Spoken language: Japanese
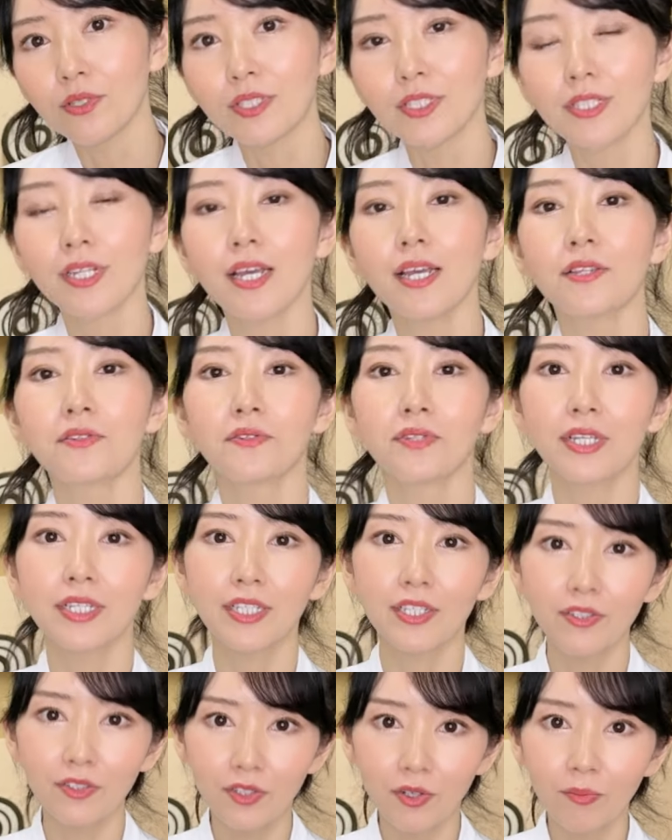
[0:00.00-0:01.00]
ディネートで
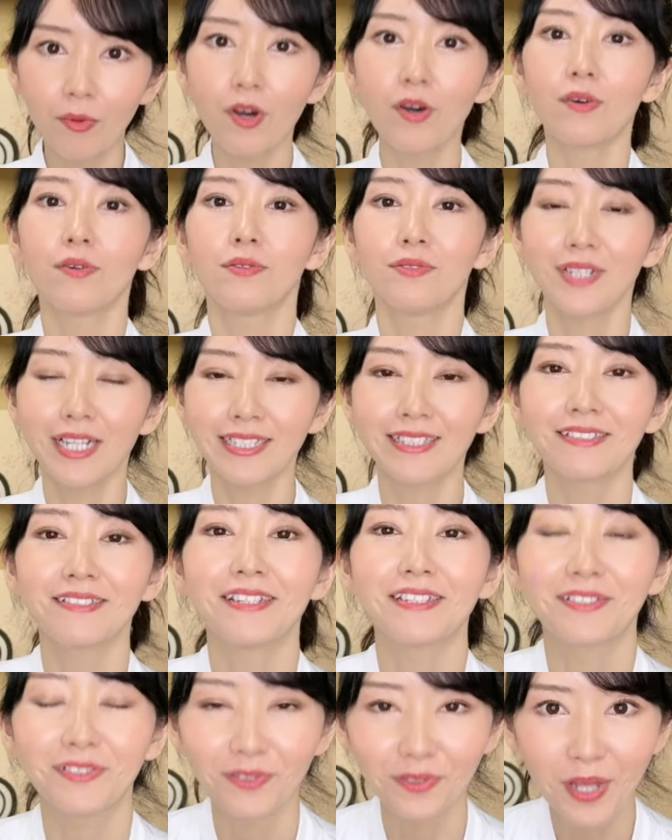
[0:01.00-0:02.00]
きるのも嬉しい
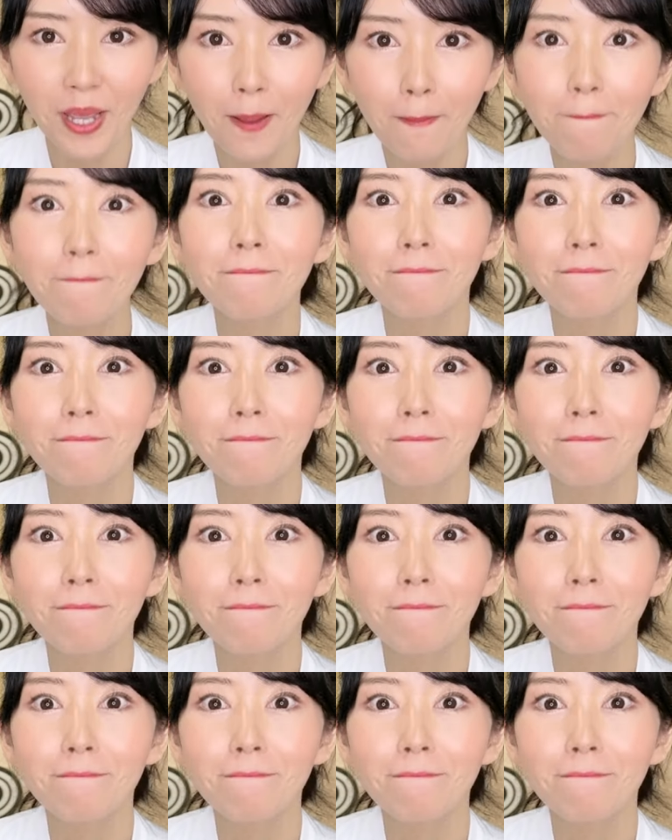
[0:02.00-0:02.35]
ですよね